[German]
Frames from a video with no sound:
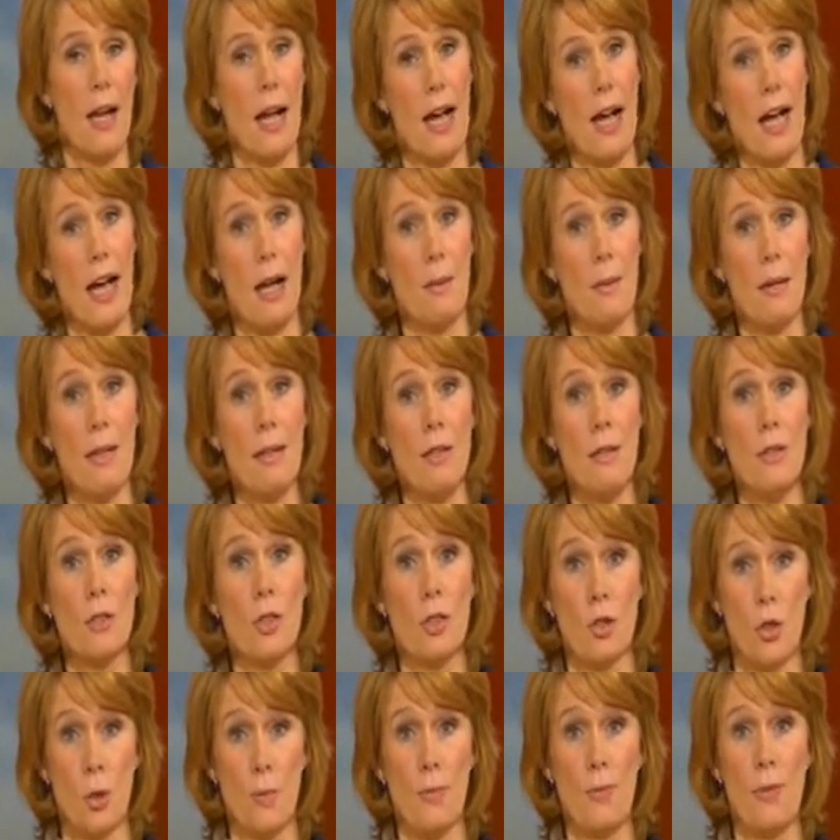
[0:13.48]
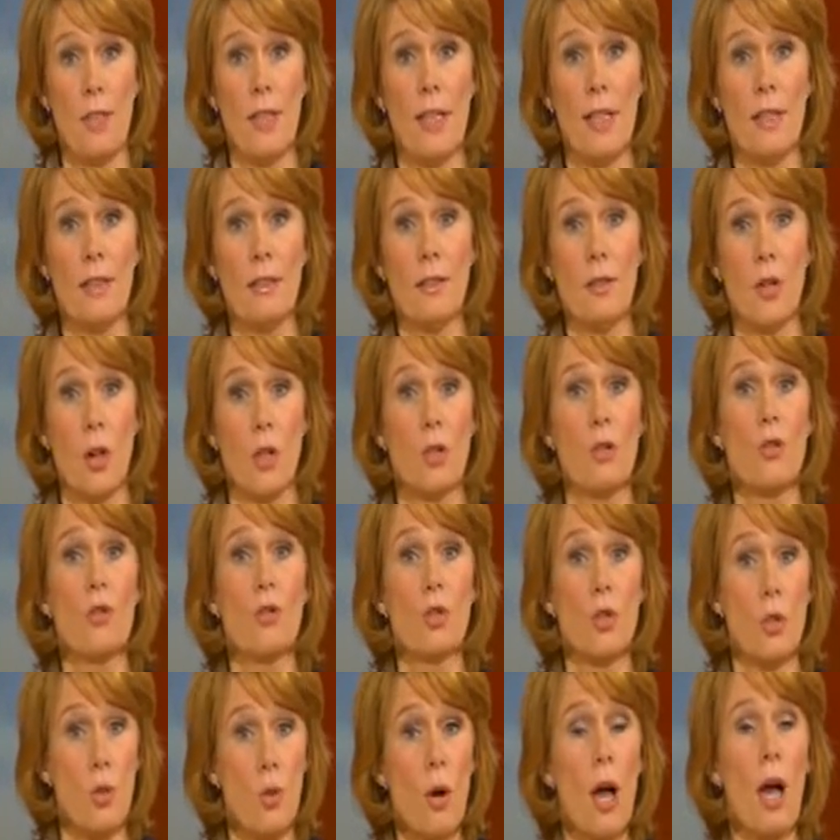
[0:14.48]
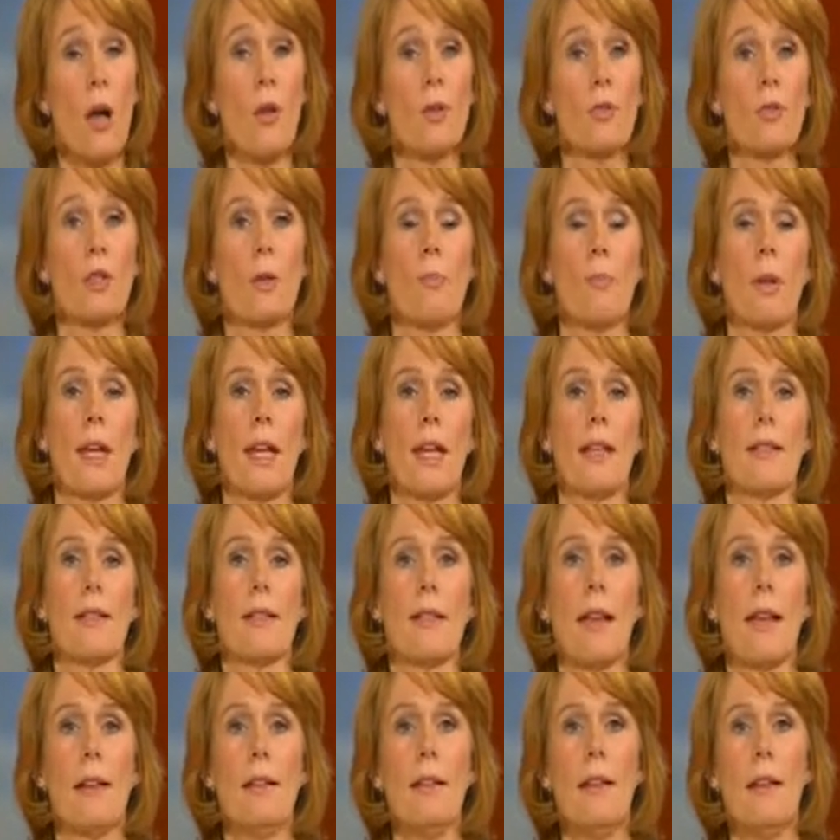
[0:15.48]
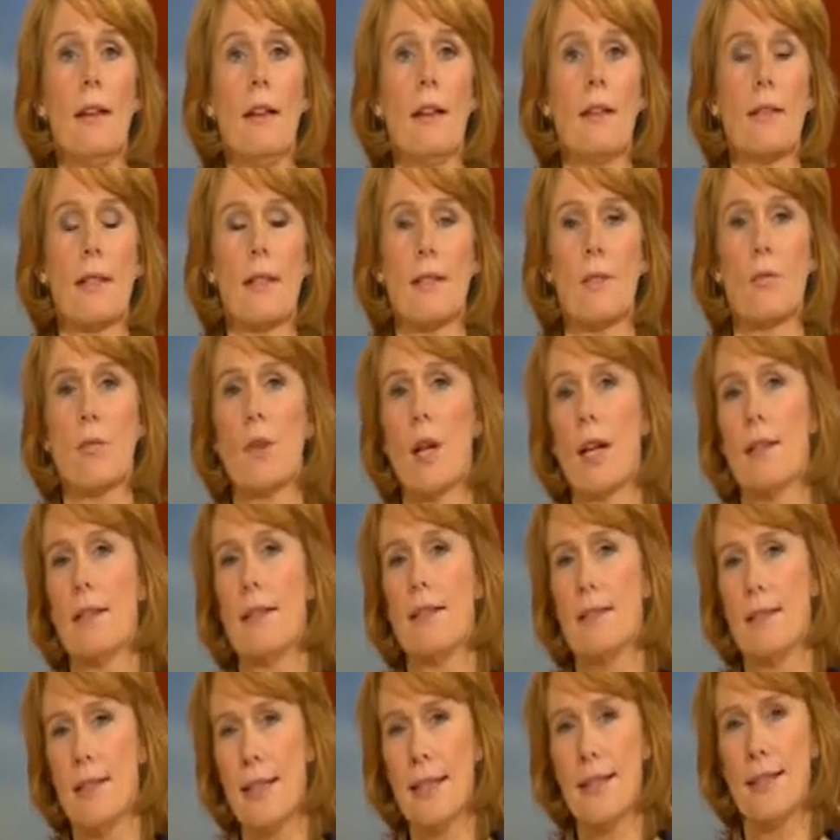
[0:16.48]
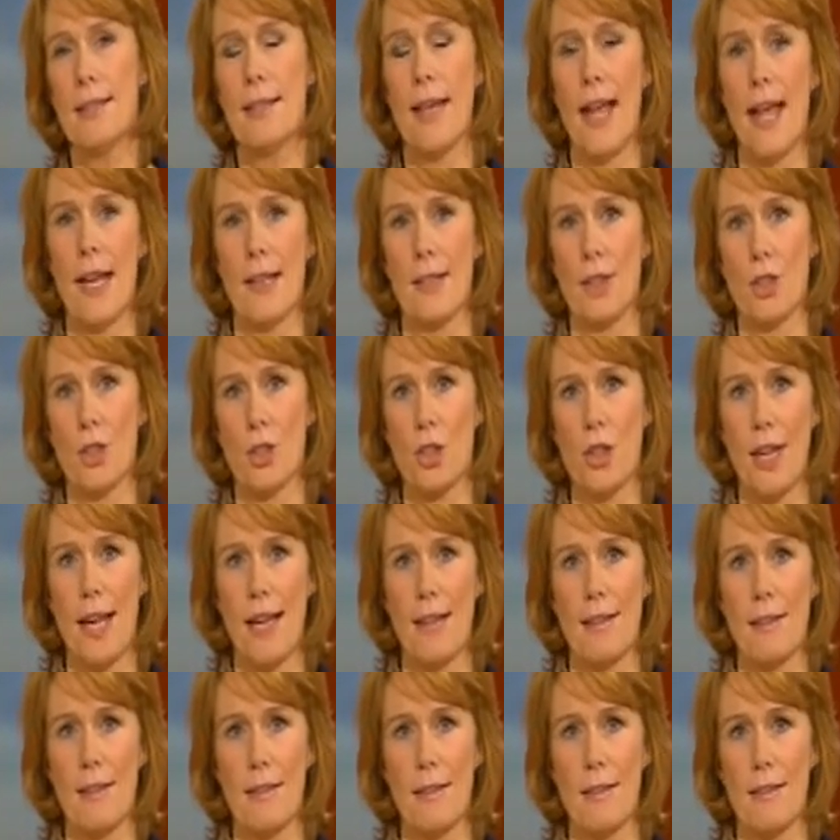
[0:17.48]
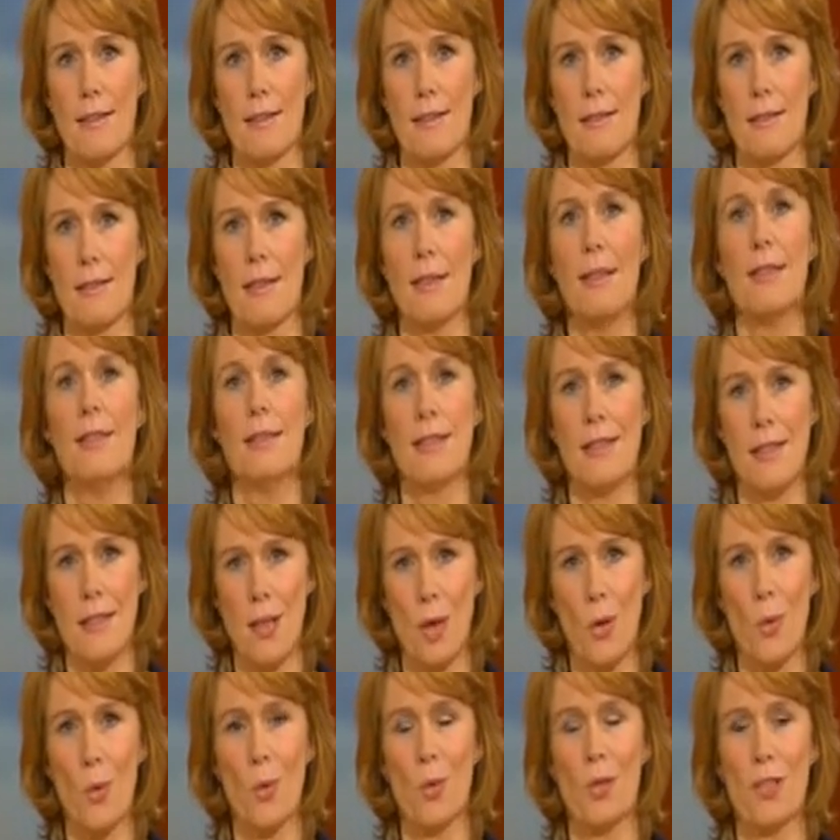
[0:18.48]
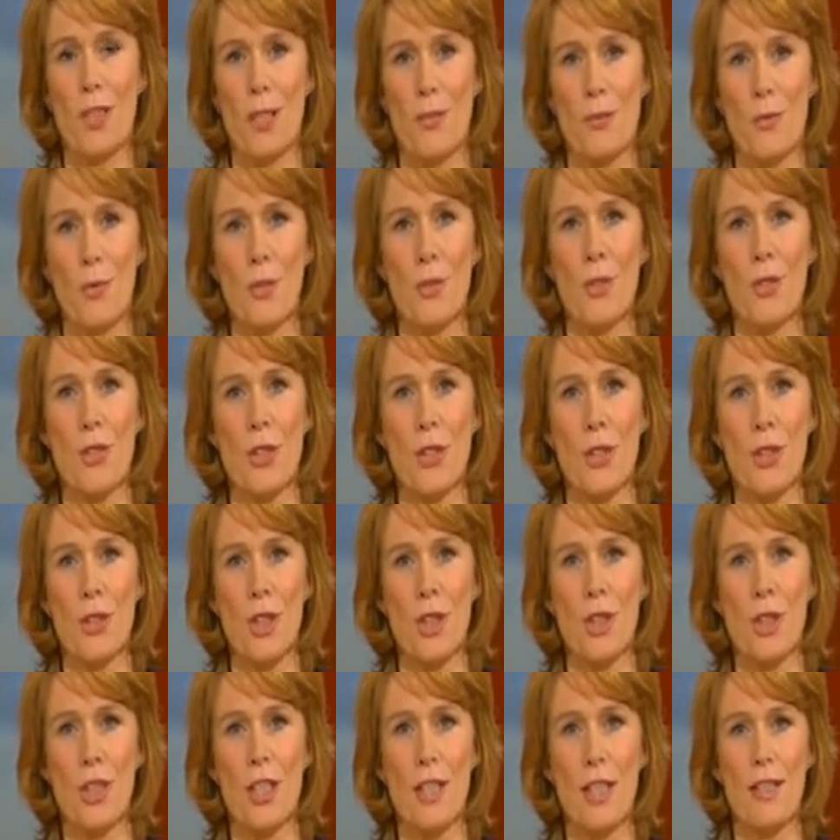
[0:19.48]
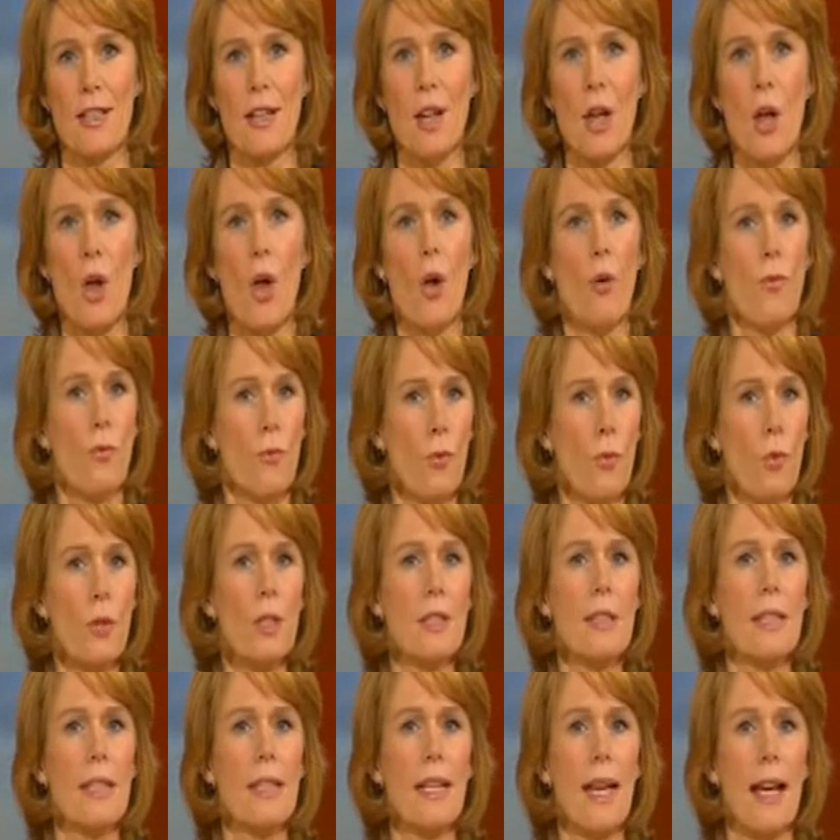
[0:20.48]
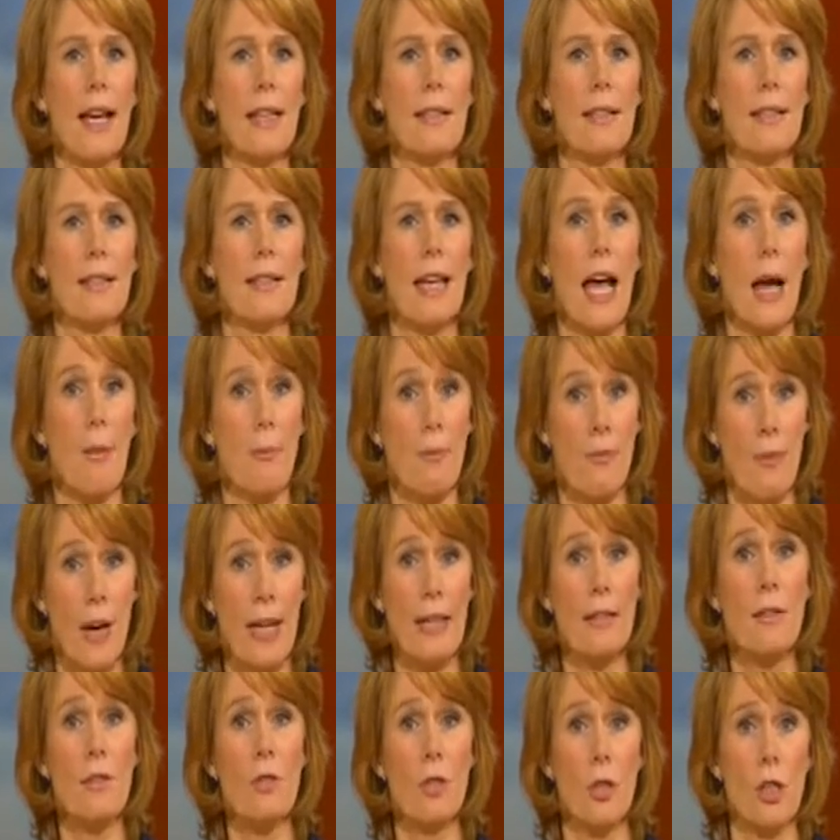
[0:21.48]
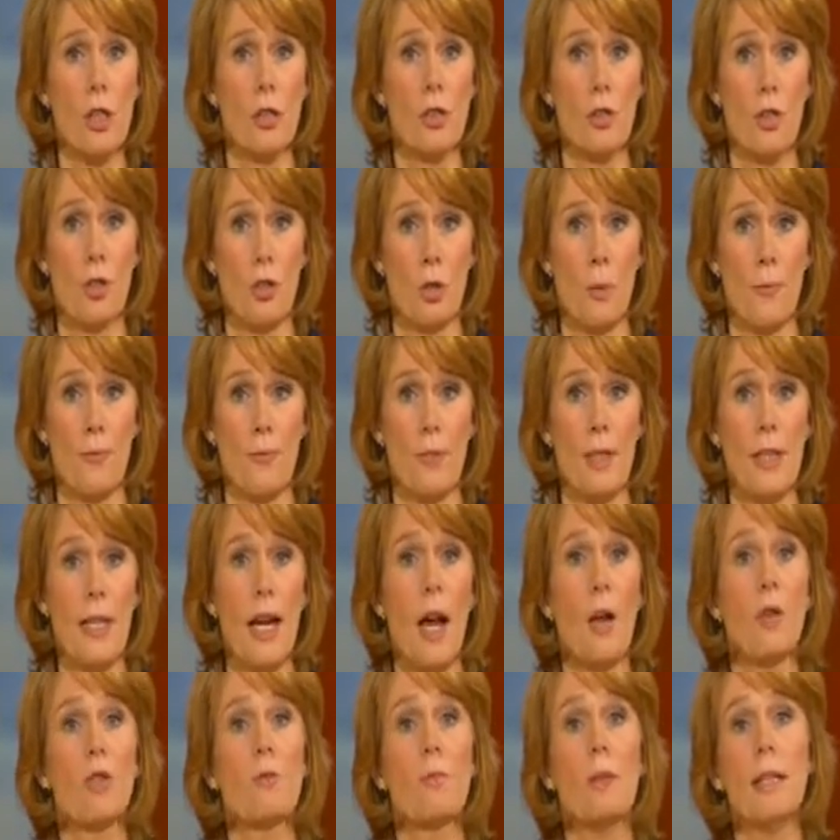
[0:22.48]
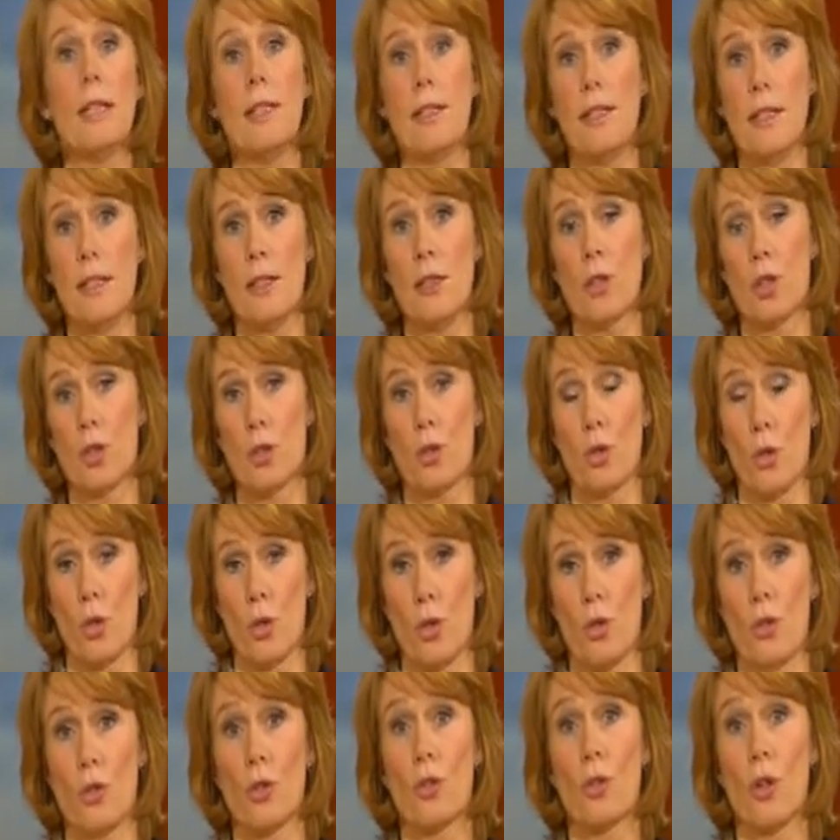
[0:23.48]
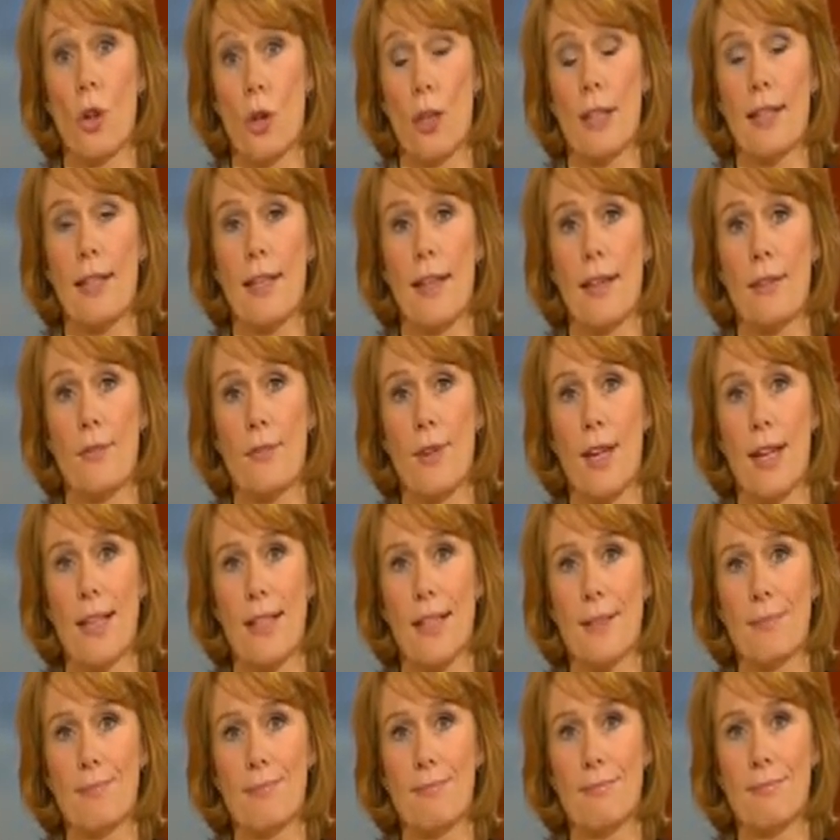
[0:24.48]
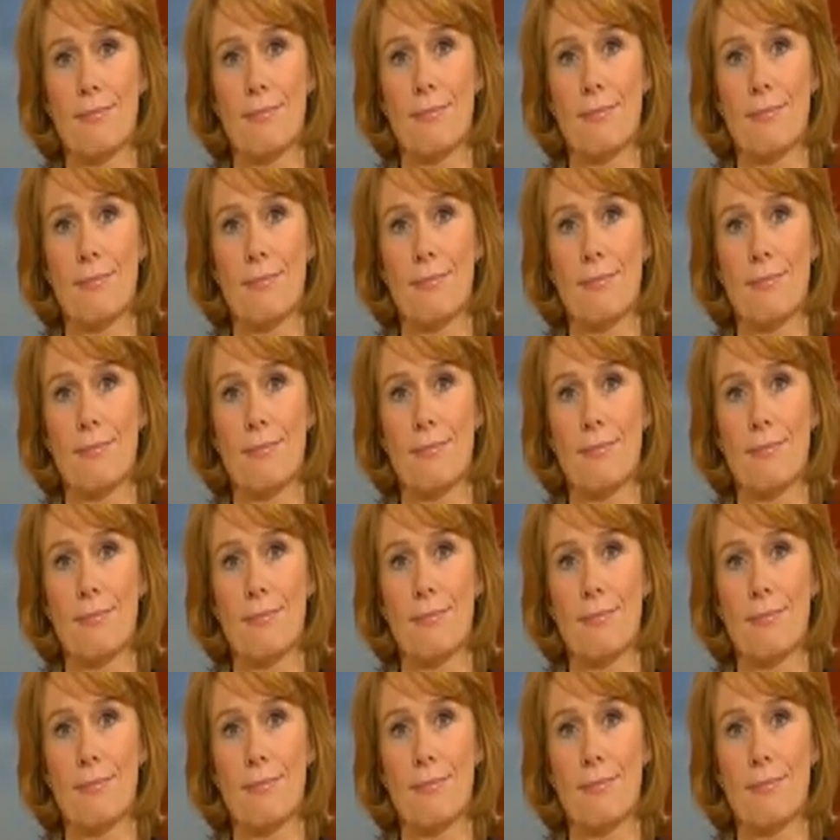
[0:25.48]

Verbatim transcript: Aber Schlupflieder können so ausgeprägt sein, dass sogar die Sicht eingeschränkt ist. Tina Roth hat für uns recherchiert, wo ist die Grenze? Ab wann sollten Schlupflieder aus medizinischen Gründen korrigiert werden?